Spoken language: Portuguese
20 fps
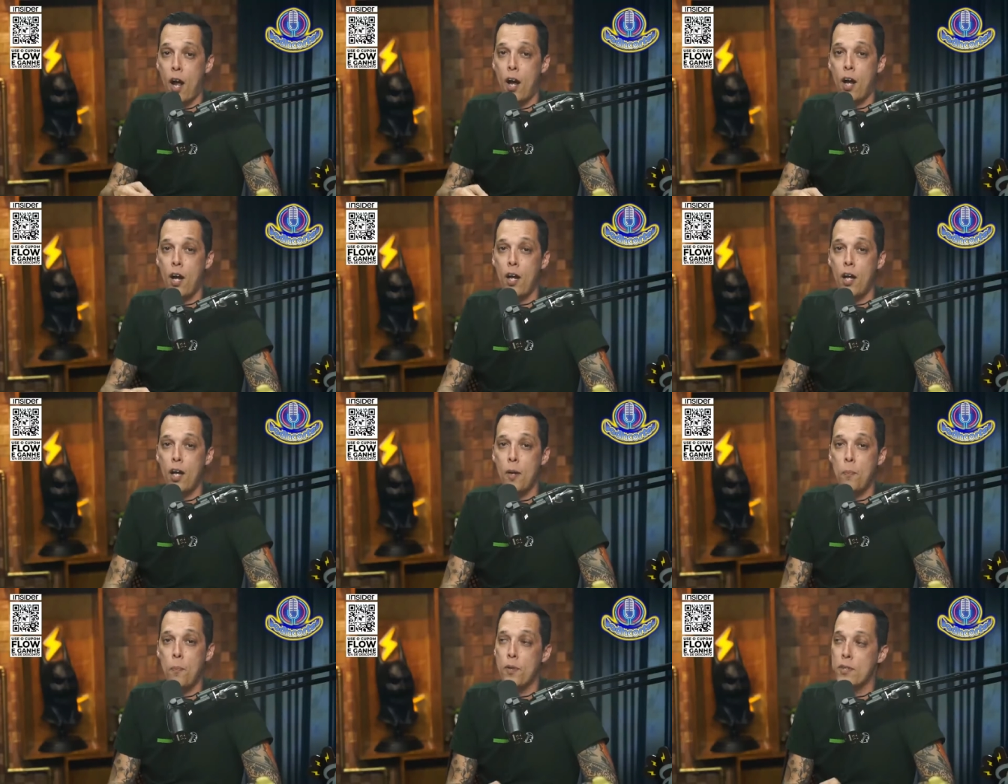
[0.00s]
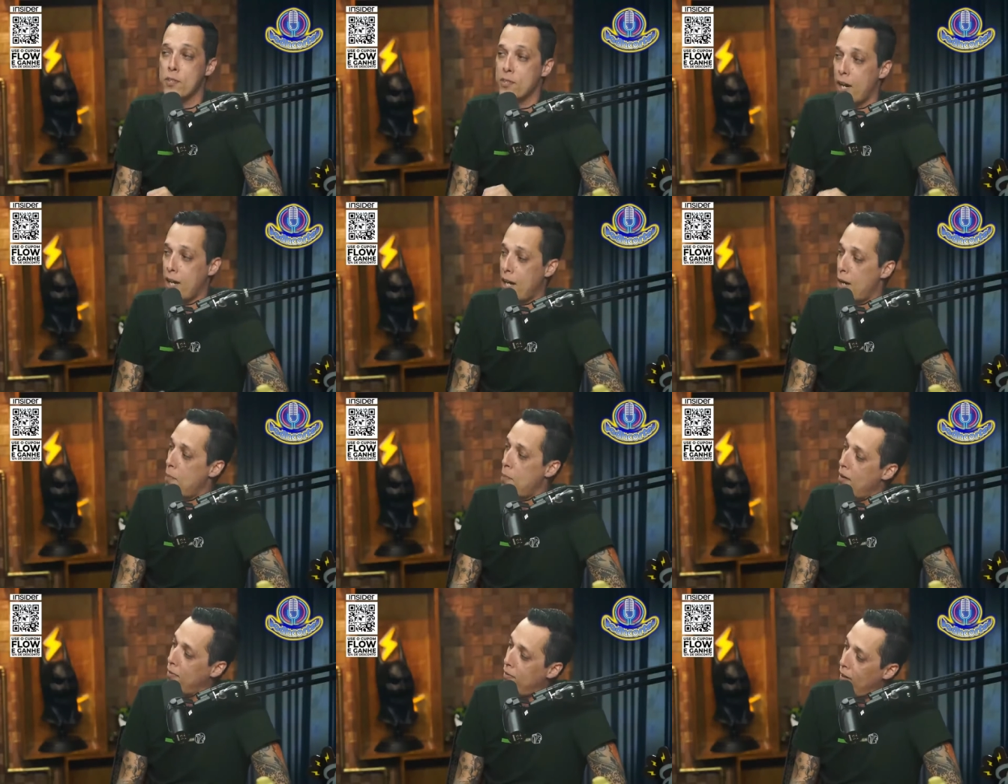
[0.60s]
ah, é por isso que
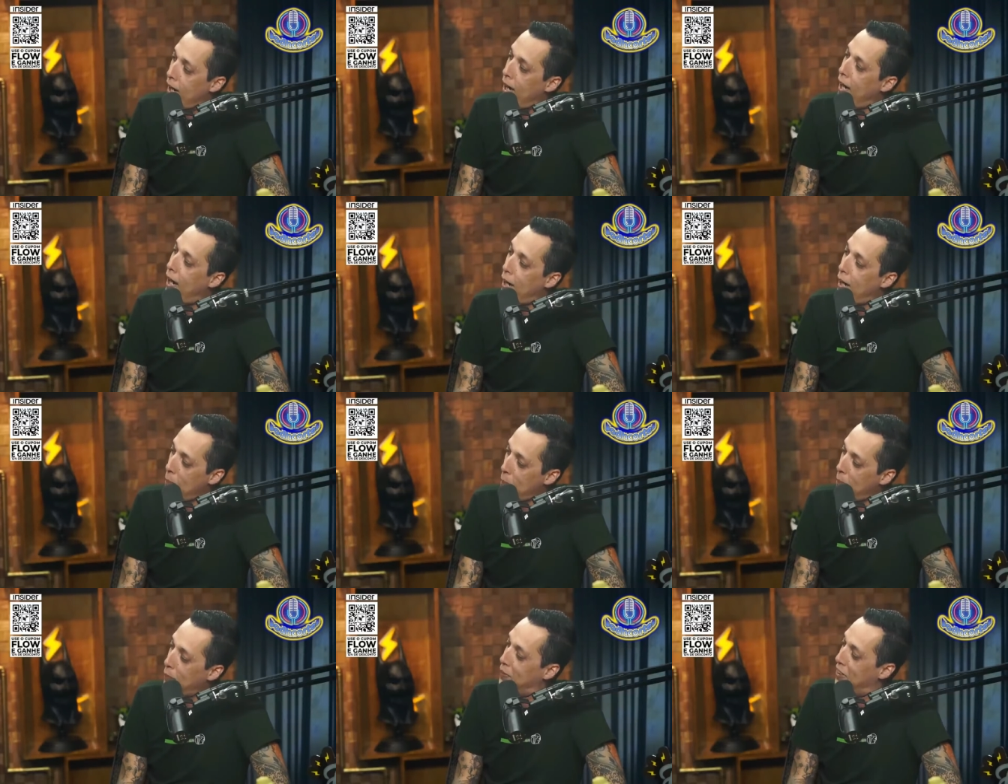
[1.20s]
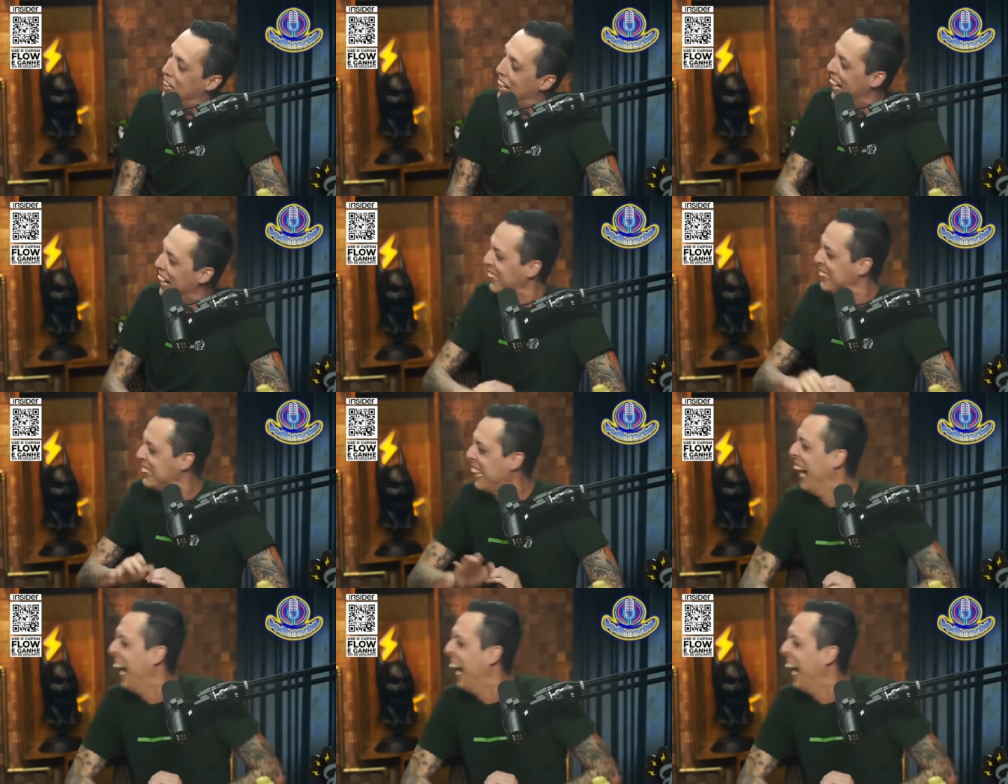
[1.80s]
acabava rápido. É.